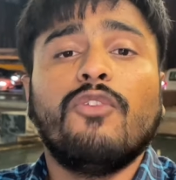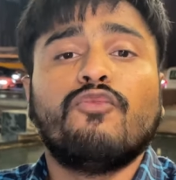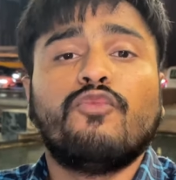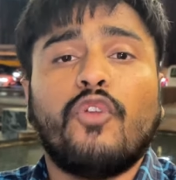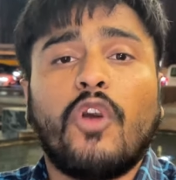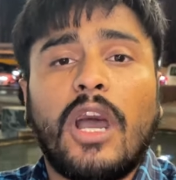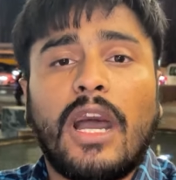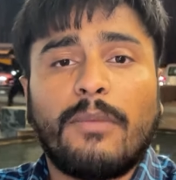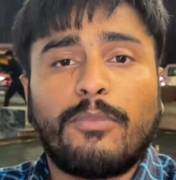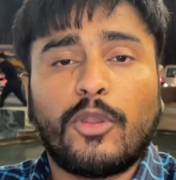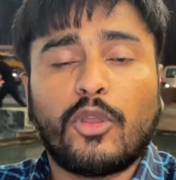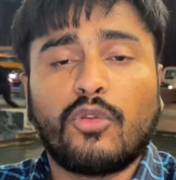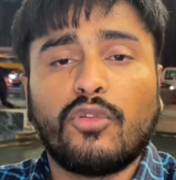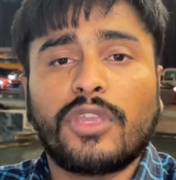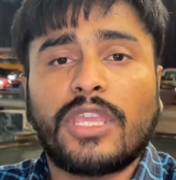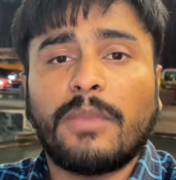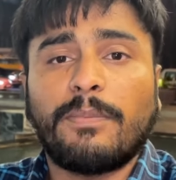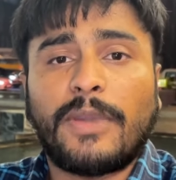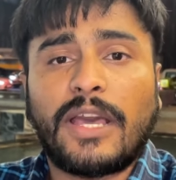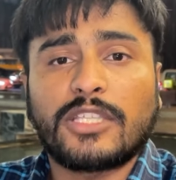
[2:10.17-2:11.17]
वो आप लोगों
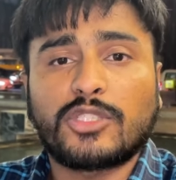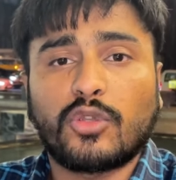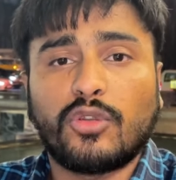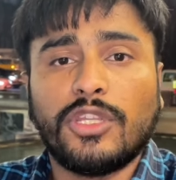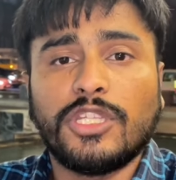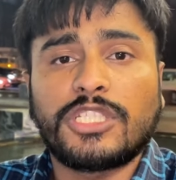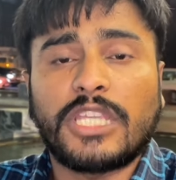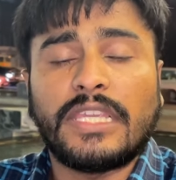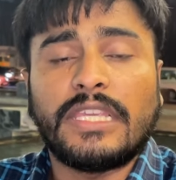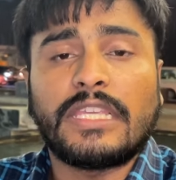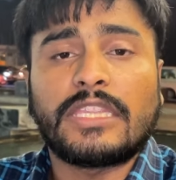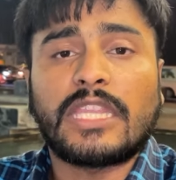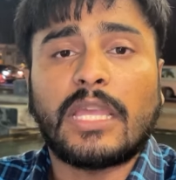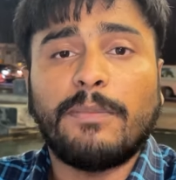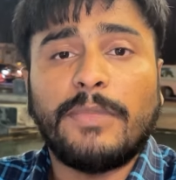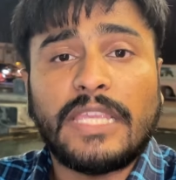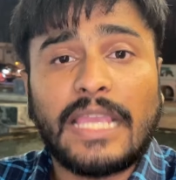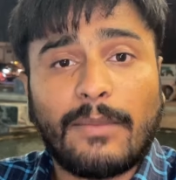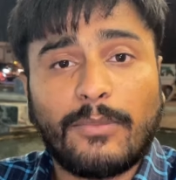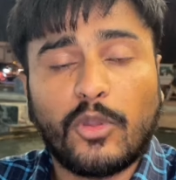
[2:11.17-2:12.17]
के पास होनी चाहिए
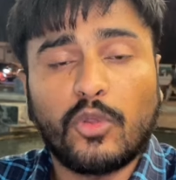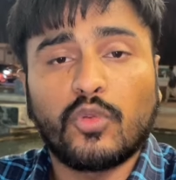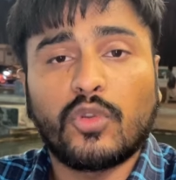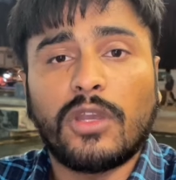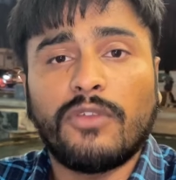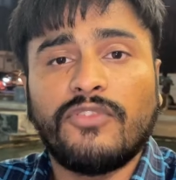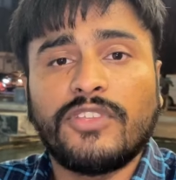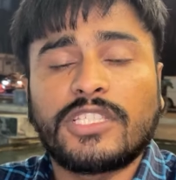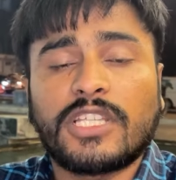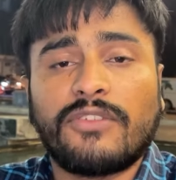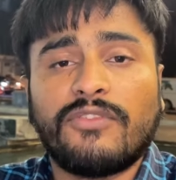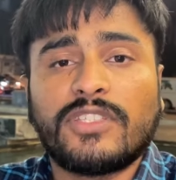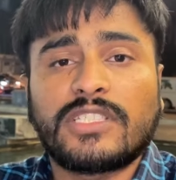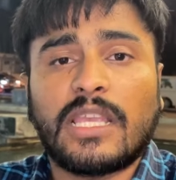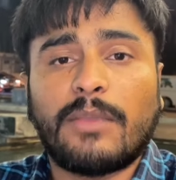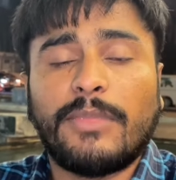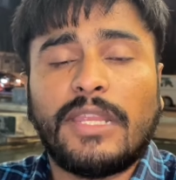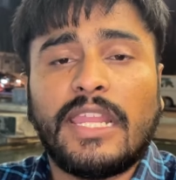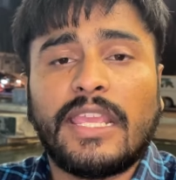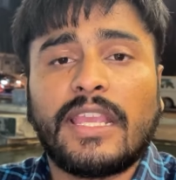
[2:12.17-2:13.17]
तभी आप लोगों को विज़ट
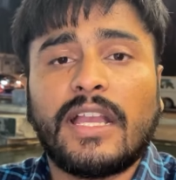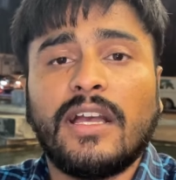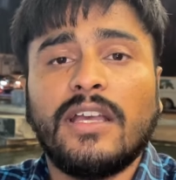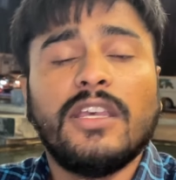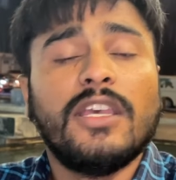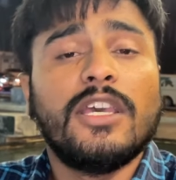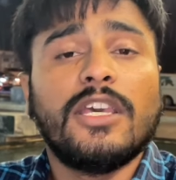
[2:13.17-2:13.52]
वीज़ा मिलेगा